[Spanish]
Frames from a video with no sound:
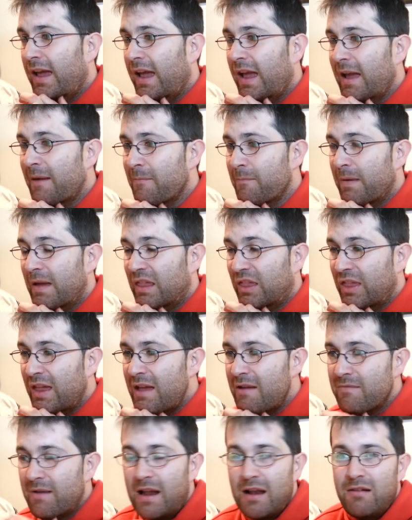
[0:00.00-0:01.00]

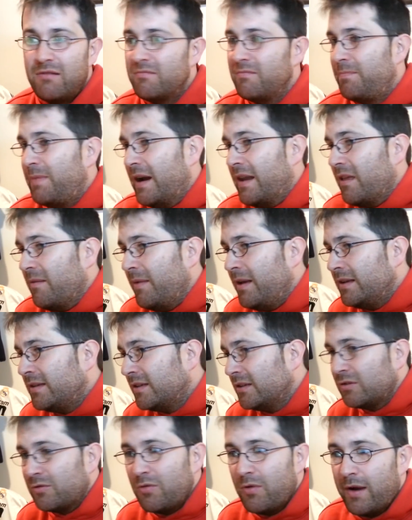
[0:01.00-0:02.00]
Empecé, ¿vale? Un par de
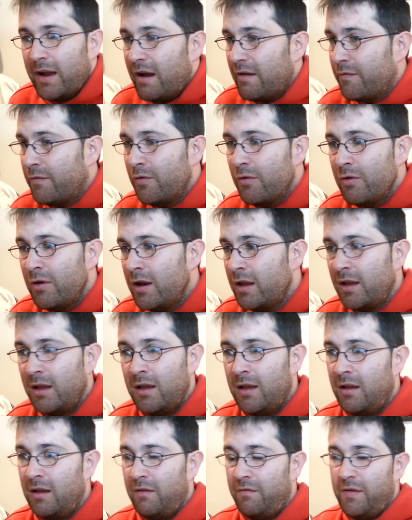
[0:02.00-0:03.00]
meses, jugué a full
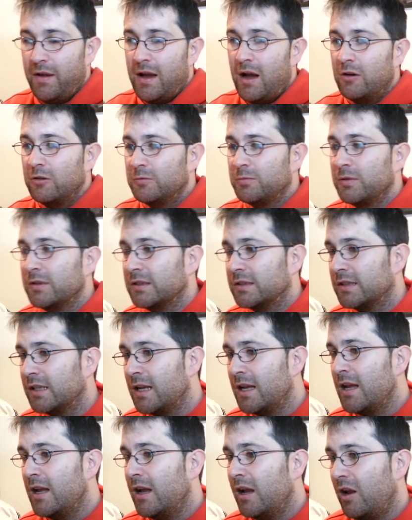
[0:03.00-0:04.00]
y fijaos, pues
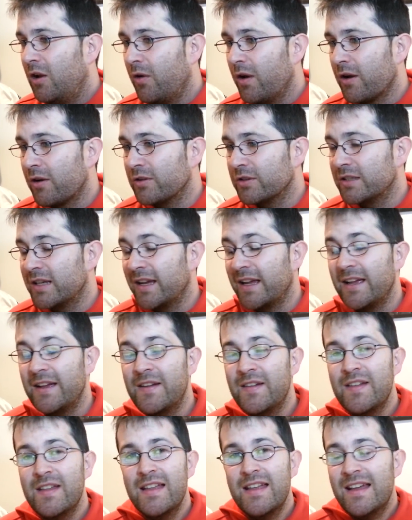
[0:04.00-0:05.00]
lo que
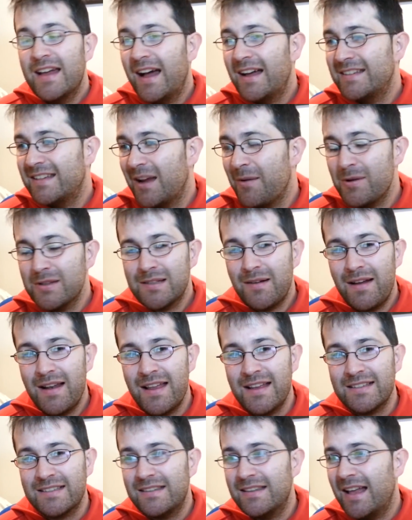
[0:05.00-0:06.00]
conseguí. Así que, bueno,
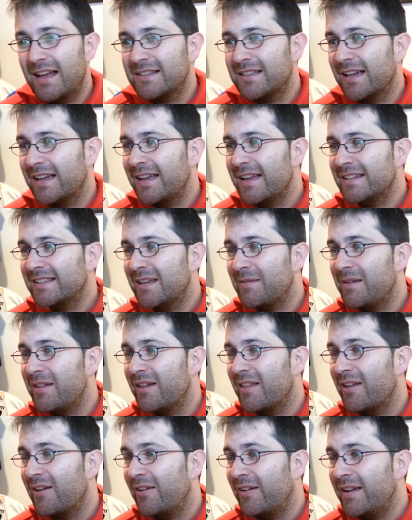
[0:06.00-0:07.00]
chavales, hasta aquí este
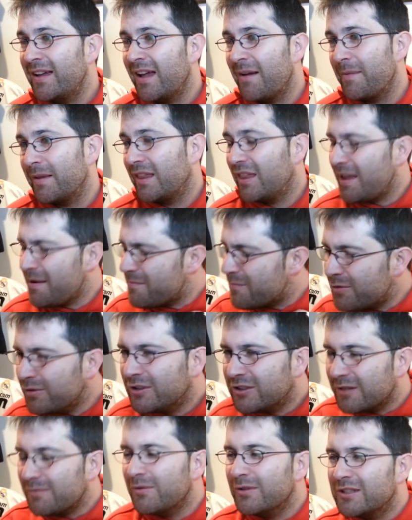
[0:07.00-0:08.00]
vídeo de hoy, que apetecía
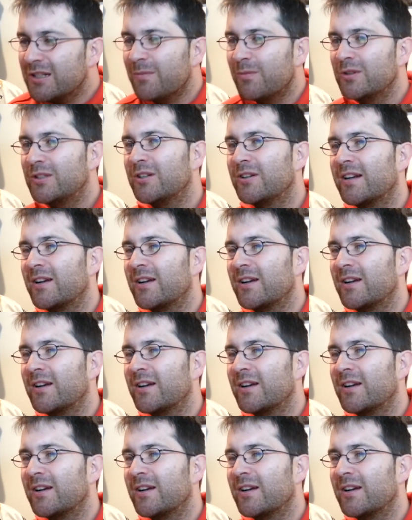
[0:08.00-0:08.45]
mucho, mucho, mucho